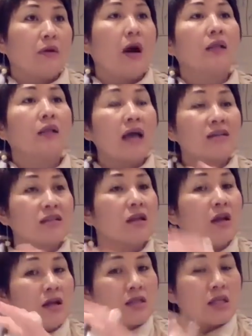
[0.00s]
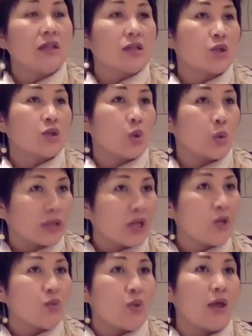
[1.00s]
好，他是真的是从
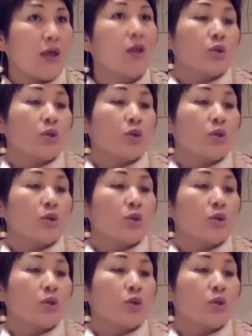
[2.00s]
根源，